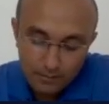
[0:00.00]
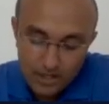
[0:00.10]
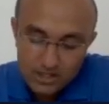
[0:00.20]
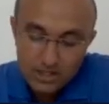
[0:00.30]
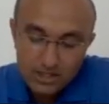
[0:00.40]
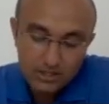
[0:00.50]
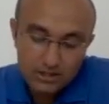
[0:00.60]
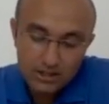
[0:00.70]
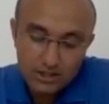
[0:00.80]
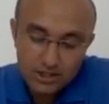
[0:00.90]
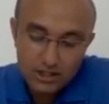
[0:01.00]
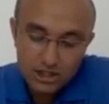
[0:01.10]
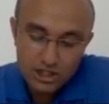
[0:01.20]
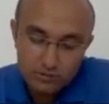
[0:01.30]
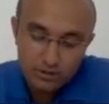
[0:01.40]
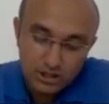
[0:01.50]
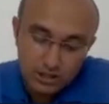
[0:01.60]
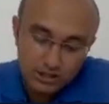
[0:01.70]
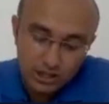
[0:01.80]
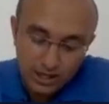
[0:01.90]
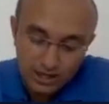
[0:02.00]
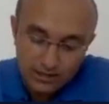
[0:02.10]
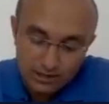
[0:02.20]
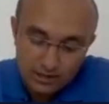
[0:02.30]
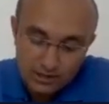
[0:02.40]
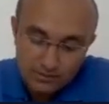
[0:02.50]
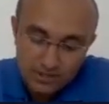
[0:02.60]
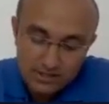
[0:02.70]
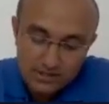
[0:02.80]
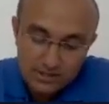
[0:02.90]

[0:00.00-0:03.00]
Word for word: başlarken de iki aşamada değerlendireceğiz.